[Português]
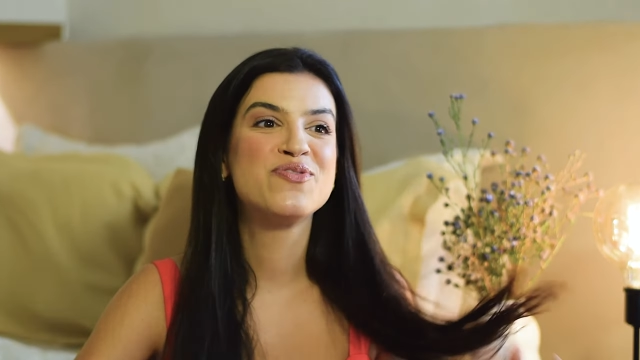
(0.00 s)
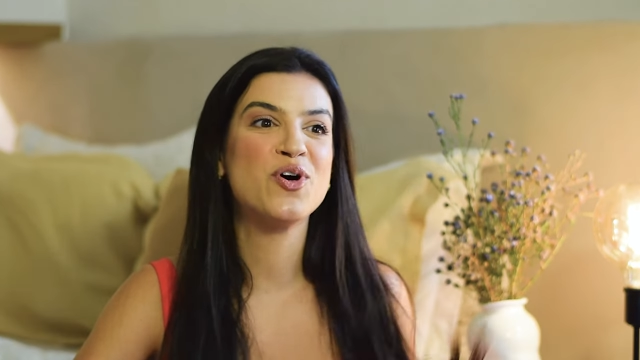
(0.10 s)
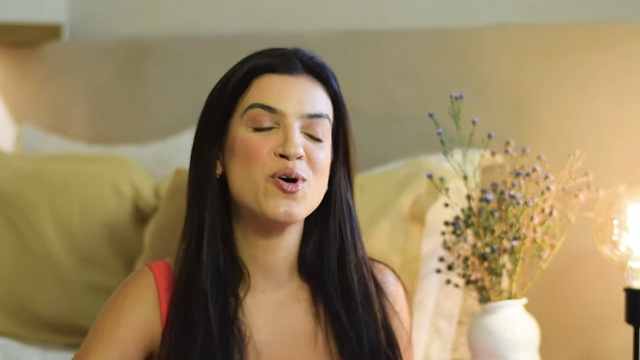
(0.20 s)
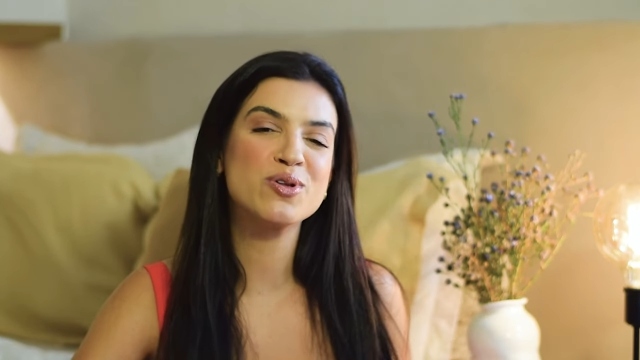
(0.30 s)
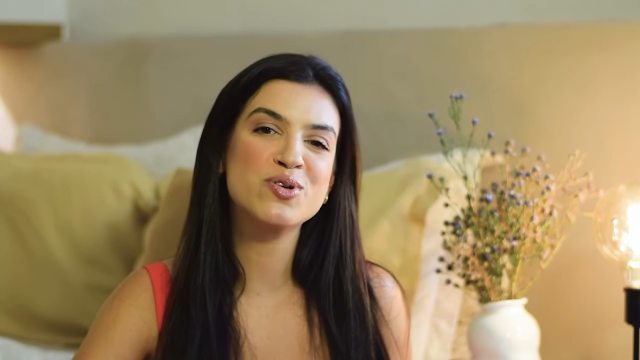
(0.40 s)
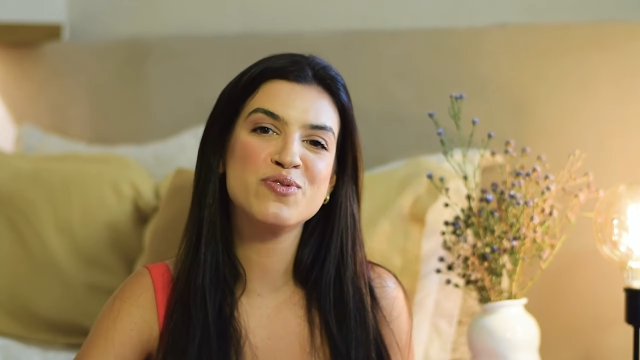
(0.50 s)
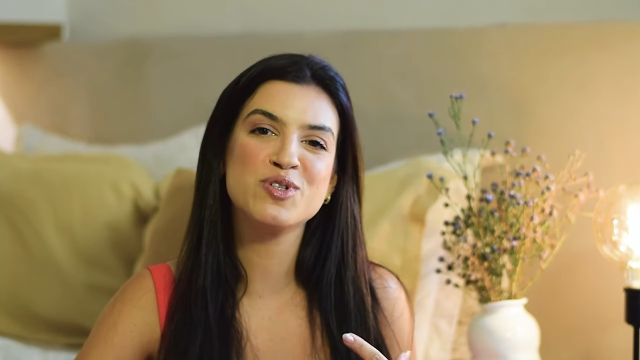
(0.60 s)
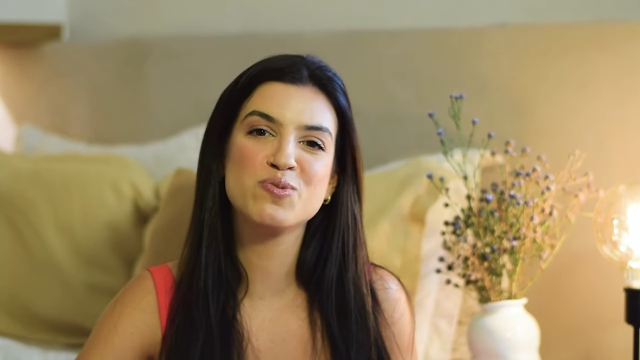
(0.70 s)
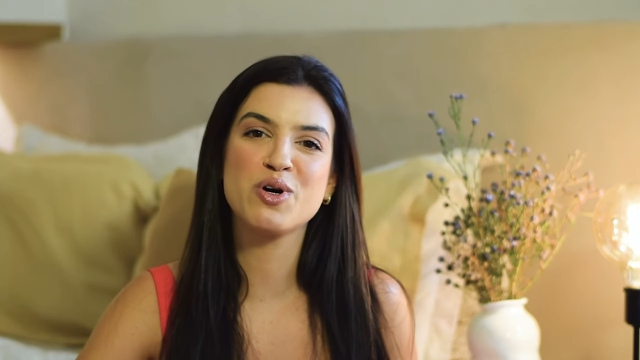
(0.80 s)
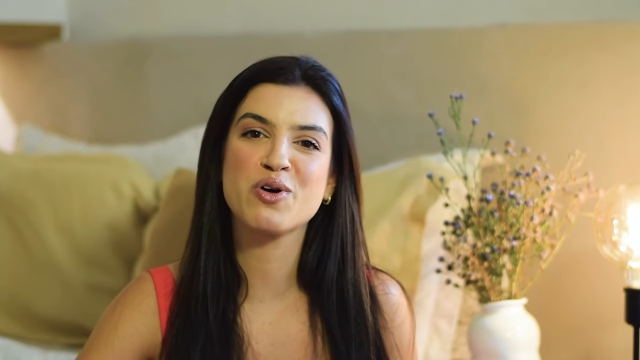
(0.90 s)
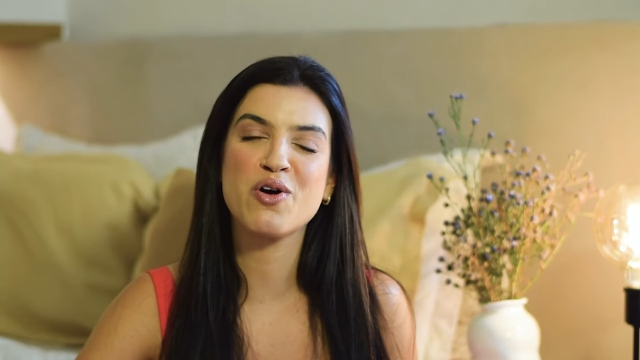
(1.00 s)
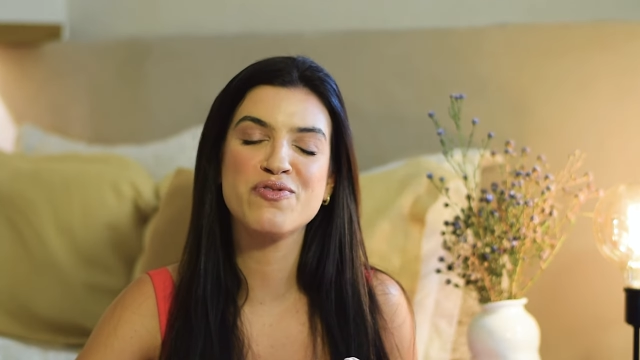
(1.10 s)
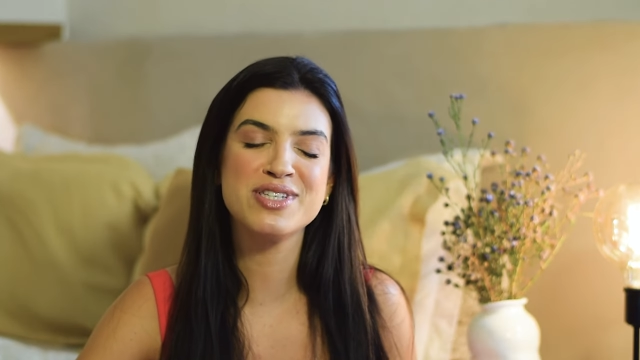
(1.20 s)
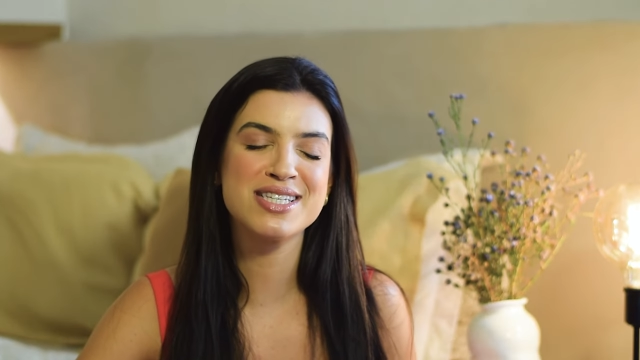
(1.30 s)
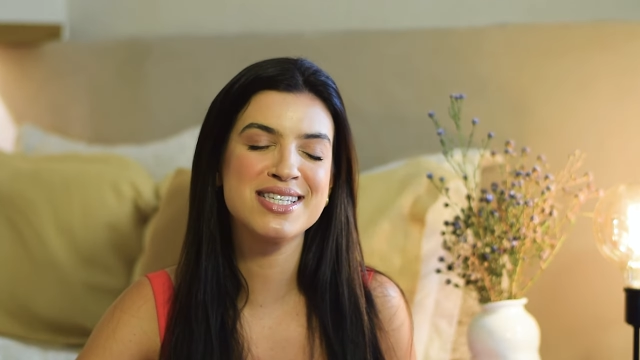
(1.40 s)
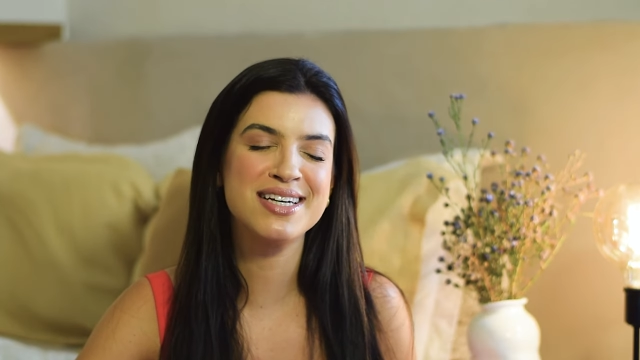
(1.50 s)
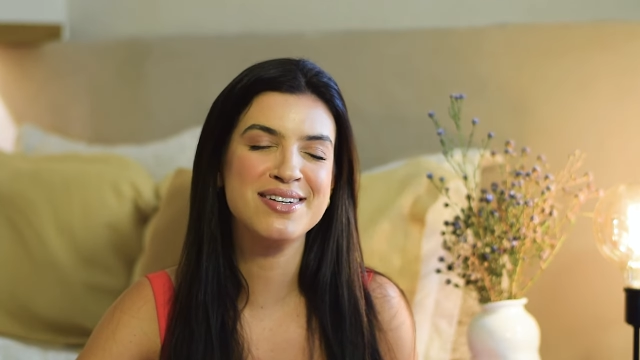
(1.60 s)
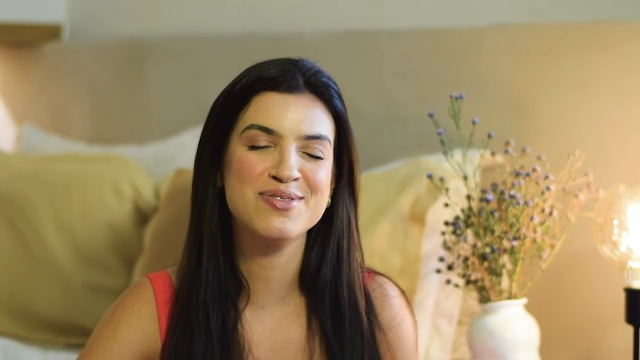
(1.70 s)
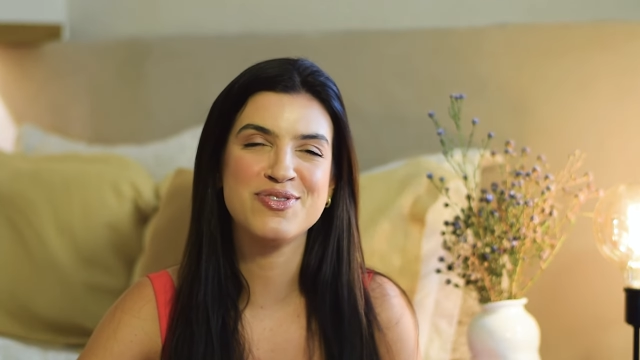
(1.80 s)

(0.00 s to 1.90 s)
Foi outro vídeo meu que eu fiz assim,